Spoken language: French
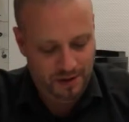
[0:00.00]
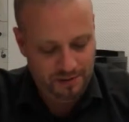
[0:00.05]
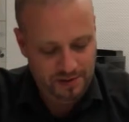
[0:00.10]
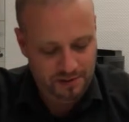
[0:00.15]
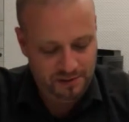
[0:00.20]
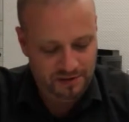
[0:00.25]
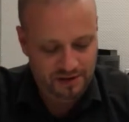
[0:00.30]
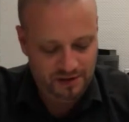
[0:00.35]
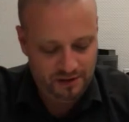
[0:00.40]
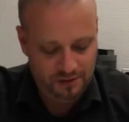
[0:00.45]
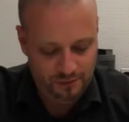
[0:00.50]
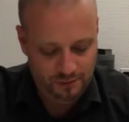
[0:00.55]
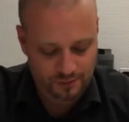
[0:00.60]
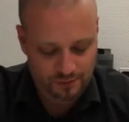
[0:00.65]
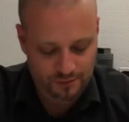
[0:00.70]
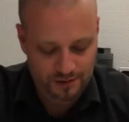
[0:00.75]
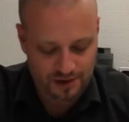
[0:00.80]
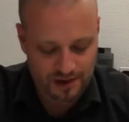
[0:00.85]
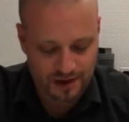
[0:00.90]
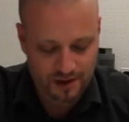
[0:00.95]
Parmi mes
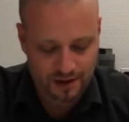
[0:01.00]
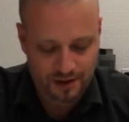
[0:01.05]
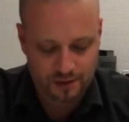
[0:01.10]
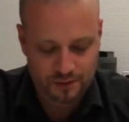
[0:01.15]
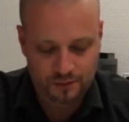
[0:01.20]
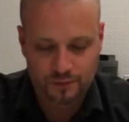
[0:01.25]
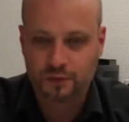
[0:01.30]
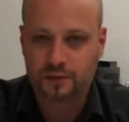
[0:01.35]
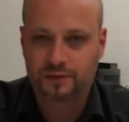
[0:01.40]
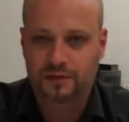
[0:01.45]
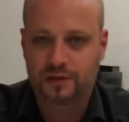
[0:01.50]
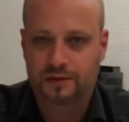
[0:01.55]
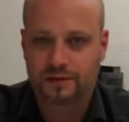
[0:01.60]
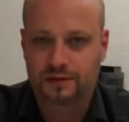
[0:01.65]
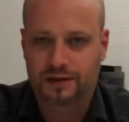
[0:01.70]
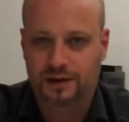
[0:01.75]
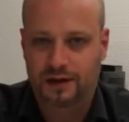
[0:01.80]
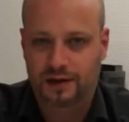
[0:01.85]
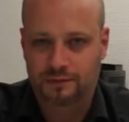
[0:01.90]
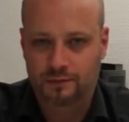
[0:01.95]
actions, il y a foncer dans
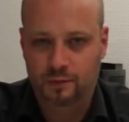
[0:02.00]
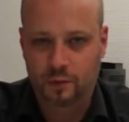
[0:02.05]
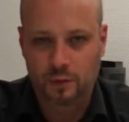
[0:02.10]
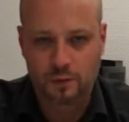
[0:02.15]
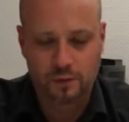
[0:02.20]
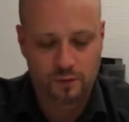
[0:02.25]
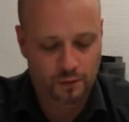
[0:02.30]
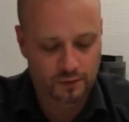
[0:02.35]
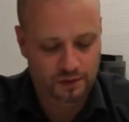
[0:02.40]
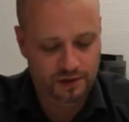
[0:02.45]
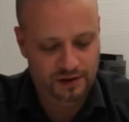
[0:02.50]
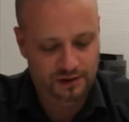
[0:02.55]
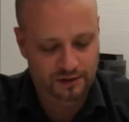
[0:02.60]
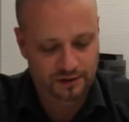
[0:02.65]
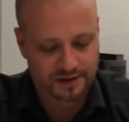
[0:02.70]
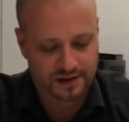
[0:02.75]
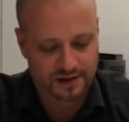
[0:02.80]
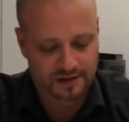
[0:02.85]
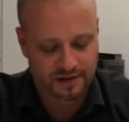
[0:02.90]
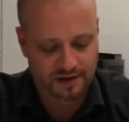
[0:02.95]
le tas. Donc foncer dans
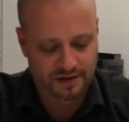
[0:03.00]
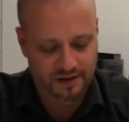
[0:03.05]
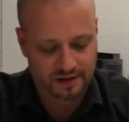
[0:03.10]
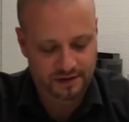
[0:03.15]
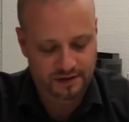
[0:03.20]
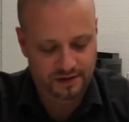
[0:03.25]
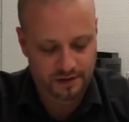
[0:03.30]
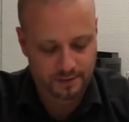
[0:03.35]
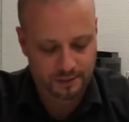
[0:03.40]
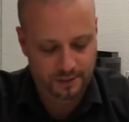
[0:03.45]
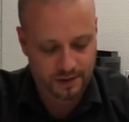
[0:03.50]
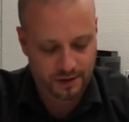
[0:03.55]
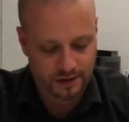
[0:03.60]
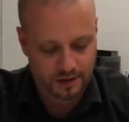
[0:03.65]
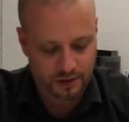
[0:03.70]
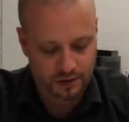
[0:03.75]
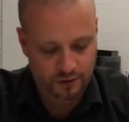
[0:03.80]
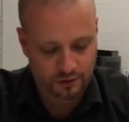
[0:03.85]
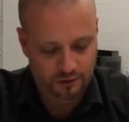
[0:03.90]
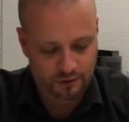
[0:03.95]
le tas, c'est très simple.
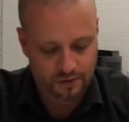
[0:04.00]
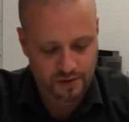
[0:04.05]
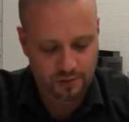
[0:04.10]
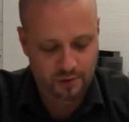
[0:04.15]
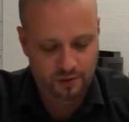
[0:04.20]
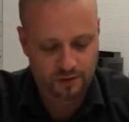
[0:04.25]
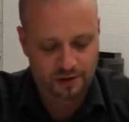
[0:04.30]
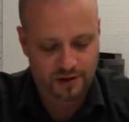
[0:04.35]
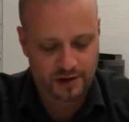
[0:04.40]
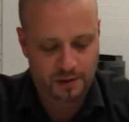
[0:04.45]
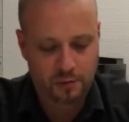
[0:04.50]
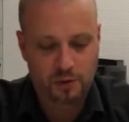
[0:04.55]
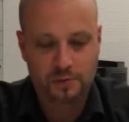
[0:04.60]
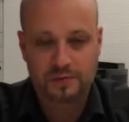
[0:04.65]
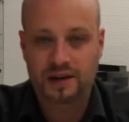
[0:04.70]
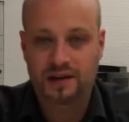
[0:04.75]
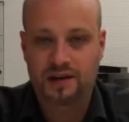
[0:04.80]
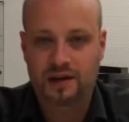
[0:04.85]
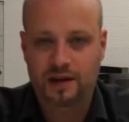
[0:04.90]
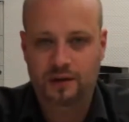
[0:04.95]
Je vais prendre la
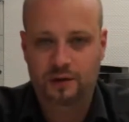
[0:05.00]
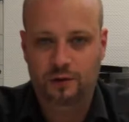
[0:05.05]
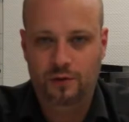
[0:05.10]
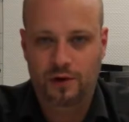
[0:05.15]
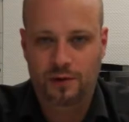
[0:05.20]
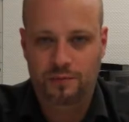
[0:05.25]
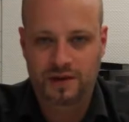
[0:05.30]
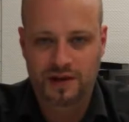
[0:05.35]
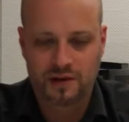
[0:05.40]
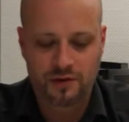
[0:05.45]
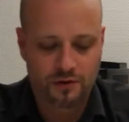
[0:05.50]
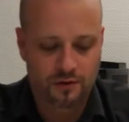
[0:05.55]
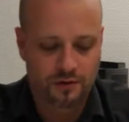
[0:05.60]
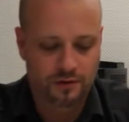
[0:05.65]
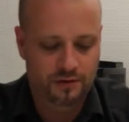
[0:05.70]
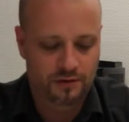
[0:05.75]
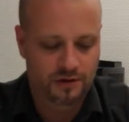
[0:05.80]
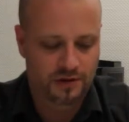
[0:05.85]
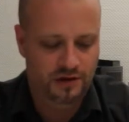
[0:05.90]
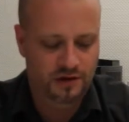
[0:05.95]
première carte de la pile
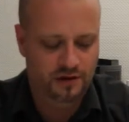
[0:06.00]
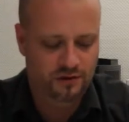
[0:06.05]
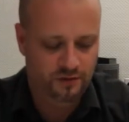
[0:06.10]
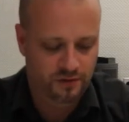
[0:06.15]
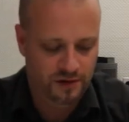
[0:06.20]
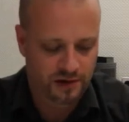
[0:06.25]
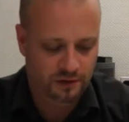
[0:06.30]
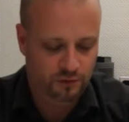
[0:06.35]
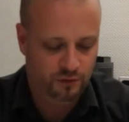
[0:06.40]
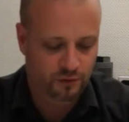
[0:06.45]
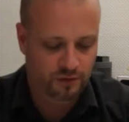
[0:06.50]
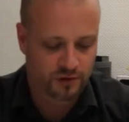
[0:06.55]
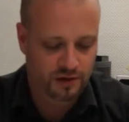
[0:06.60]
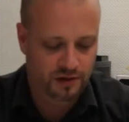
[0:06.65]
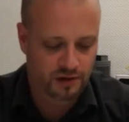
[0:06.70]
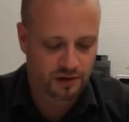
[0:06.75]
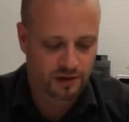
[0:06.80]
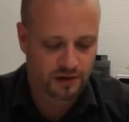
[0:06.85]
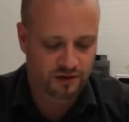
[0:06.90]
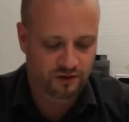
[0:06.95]
lieu et je vais la
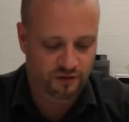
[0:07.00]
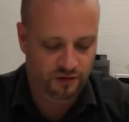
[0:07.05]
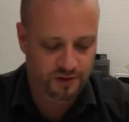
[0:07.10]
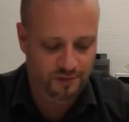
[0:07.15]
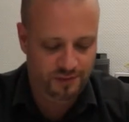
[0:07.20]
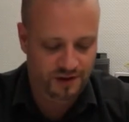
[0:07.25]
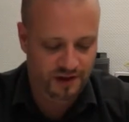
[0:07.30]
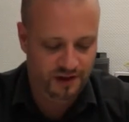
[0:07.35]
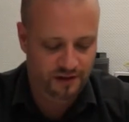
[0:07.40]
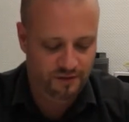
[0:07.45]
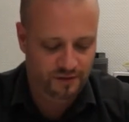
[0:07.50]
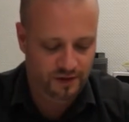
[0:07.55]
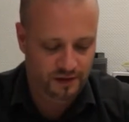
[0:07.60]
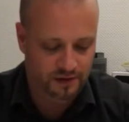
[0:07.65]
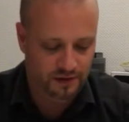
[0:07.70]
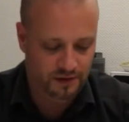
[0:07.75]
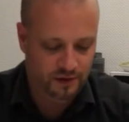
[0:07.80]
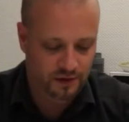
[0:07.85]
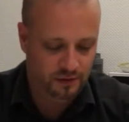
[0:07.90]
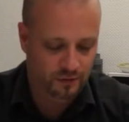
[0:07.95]
retourner et j'en applique l'effet.
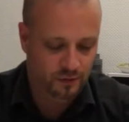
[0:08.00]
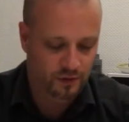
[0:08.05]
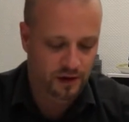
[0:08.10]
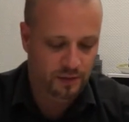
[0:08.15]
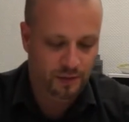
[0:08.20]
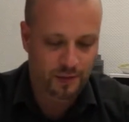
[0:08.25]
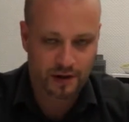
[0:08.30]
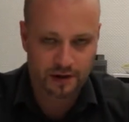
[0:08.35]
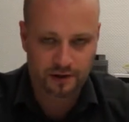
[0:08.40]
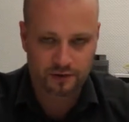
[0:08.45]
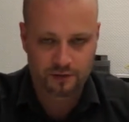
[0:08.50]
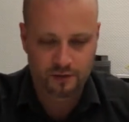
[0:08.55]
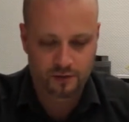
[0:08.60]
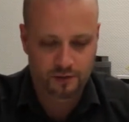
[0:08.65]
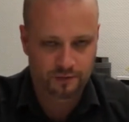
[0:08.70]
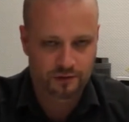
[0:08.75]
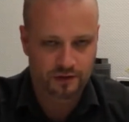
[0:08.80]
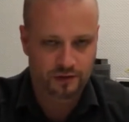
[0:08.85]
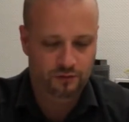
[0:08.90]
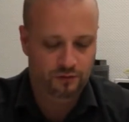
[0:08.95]
Donc là par
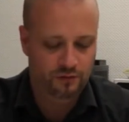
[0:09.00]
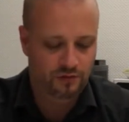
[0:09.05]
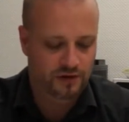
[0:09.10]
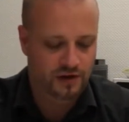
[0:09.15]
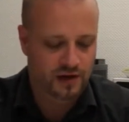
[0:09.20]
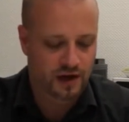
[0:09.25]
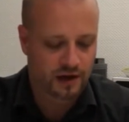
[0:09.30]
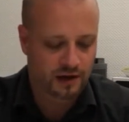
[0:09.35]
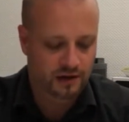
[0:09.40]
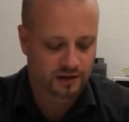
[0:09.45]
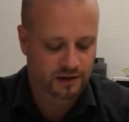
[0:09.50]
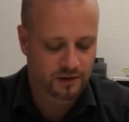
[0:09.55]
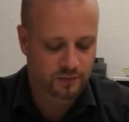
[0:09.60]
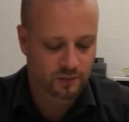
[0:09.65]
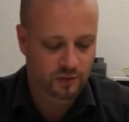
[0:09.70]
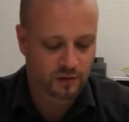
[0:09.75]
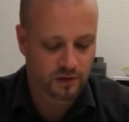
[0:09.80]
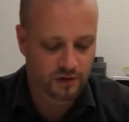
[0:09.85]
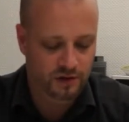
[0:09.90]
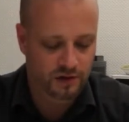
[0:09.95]
exemple, c'est une carte qui
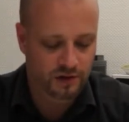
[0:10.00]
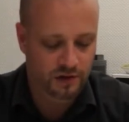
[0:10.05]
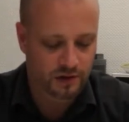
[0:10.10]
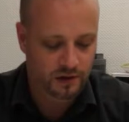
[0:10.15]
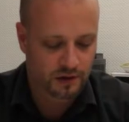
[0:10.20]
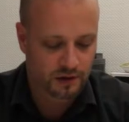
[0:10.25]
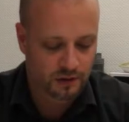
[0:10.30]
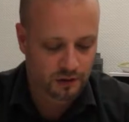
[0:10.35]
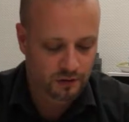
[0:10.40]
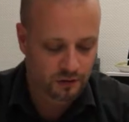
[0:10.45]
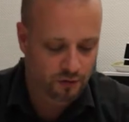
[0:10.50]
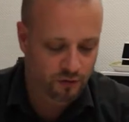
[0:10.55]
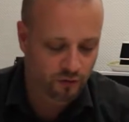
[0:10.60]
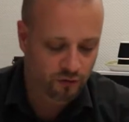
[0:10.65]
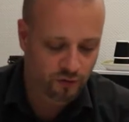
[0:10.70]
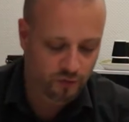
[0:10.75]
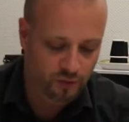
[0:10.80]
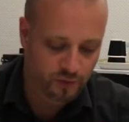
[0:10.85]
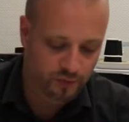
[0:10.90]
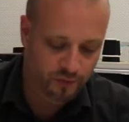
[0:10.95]
me dit
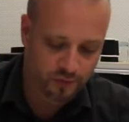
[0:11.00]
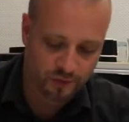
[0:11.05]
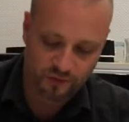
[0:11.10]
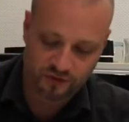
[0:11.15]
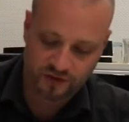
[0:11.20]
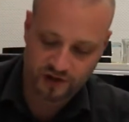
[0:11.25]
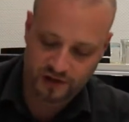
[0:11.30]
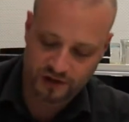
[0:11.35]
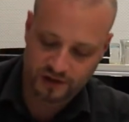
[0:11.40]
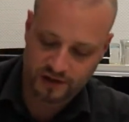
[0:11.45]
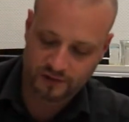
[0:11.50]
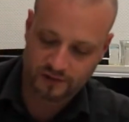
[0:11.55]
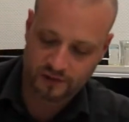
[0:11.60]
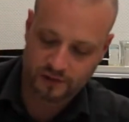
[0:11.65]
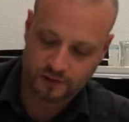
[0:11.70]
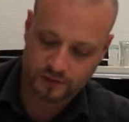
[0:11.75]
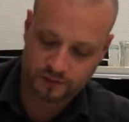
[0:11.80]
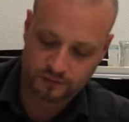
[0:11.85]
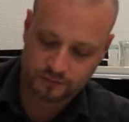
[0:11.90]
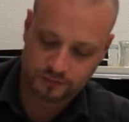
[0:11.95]
que je peux piocher un
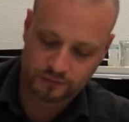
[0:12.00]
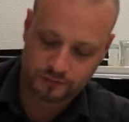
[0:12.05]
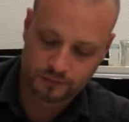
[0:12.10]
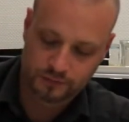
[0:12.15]
trésor.